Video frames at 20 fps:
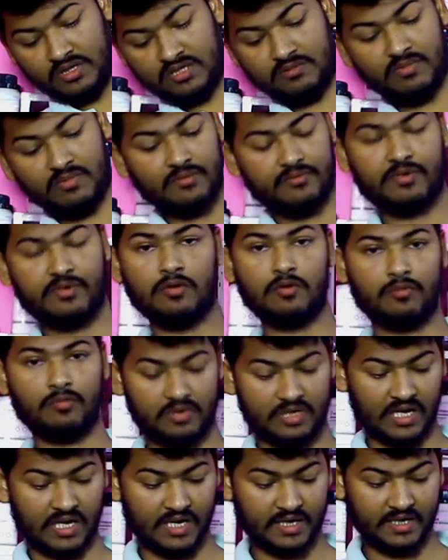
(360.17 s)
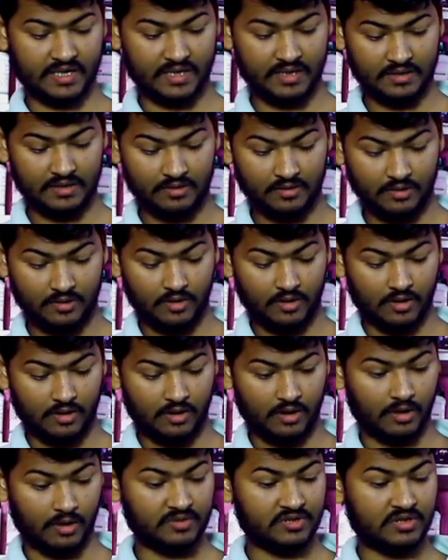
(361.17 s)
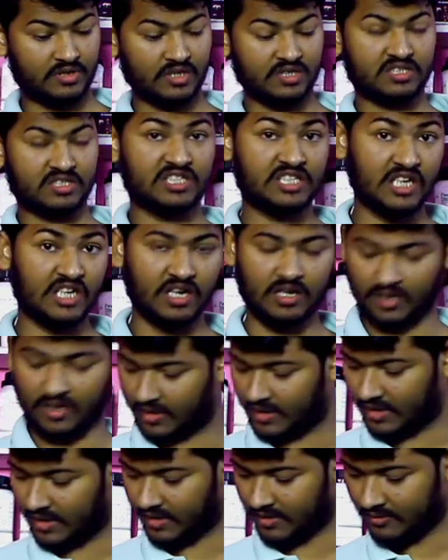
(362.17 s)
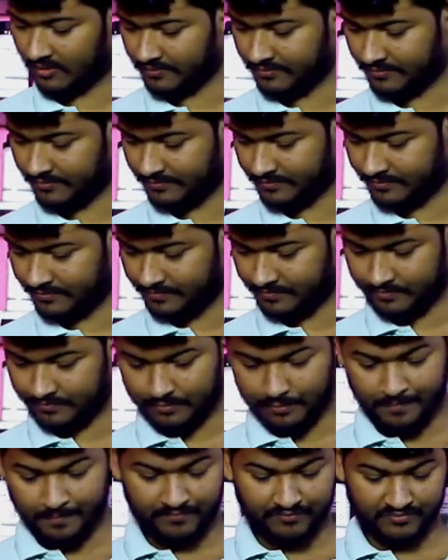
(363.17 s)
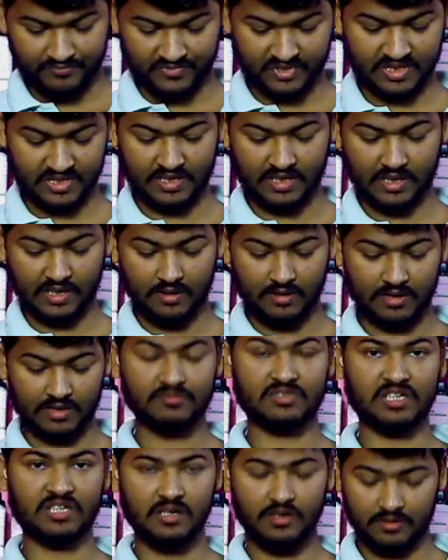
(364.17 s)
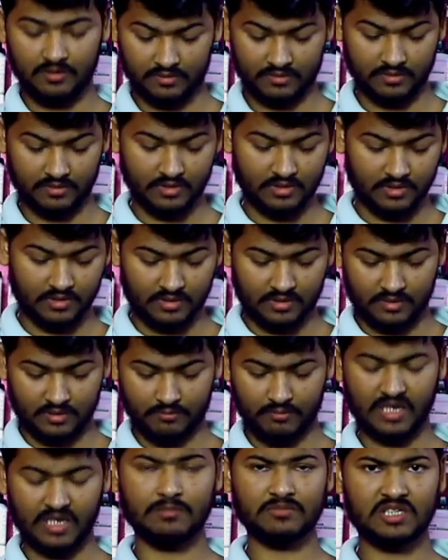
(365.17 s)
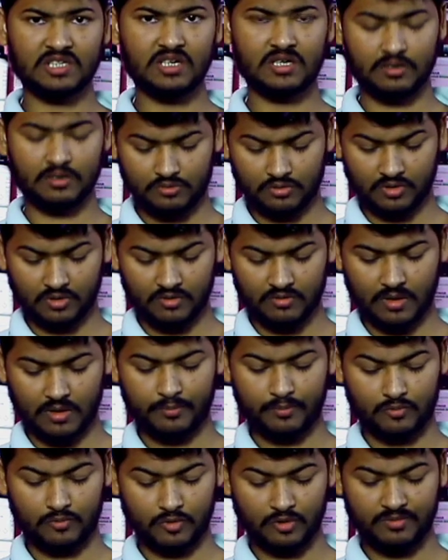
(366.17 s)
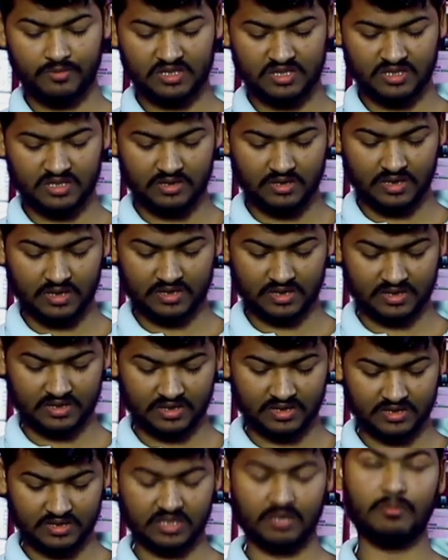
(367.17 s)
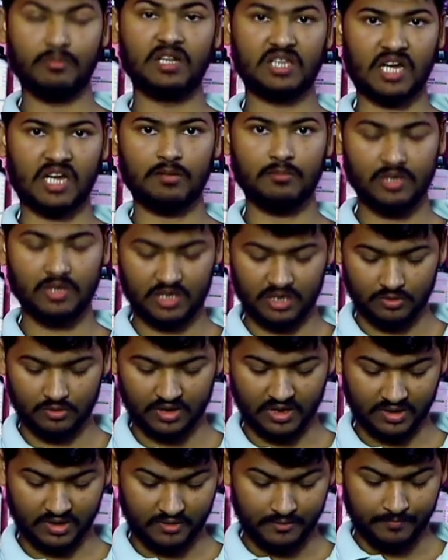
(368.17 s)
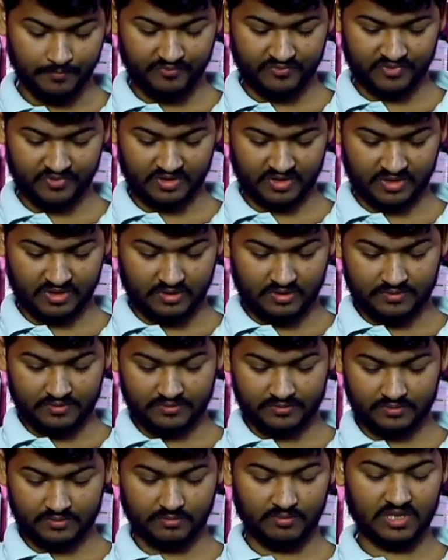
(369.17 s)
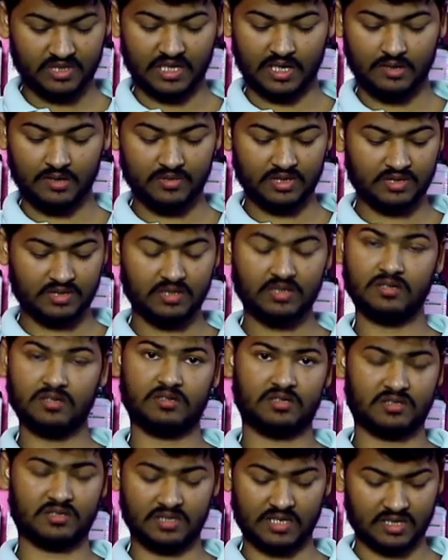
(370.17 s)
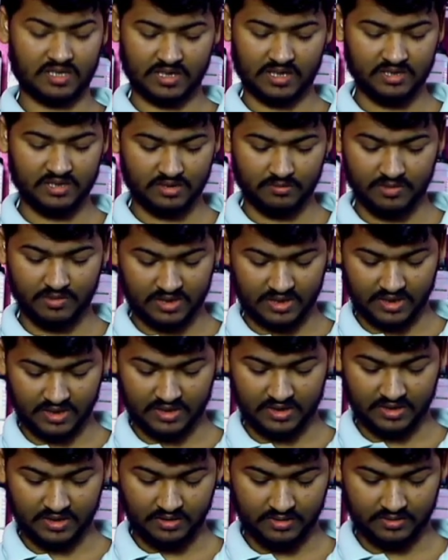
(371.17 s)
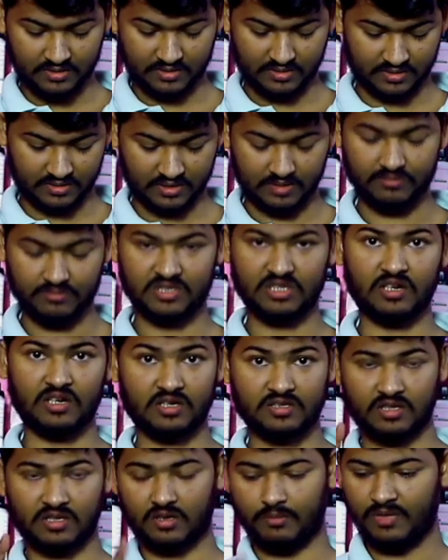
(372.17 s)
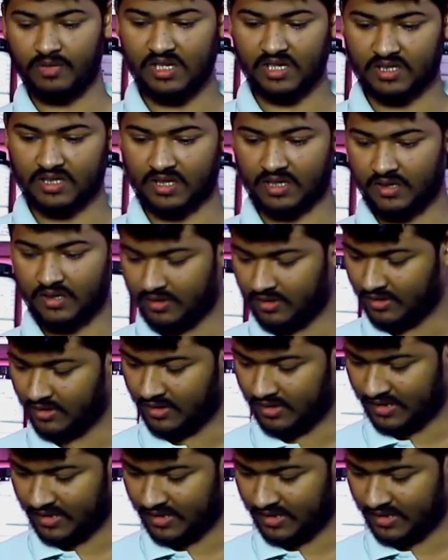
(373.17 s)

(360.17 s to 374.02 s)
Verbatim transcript: इसमें फ्यूल डाला गया है अब इसे सील करना है ये रहा एमसील मैं एमसील के यूज कर रहा हूँ आप कोई भी चीज़ ले सकते हैं जैसे मिर्तानी मिट्टी हो गया मिर्तानी मिट्टी इतना आसानी से मिलता नहीं है एमसील हर जगह मिल जाता है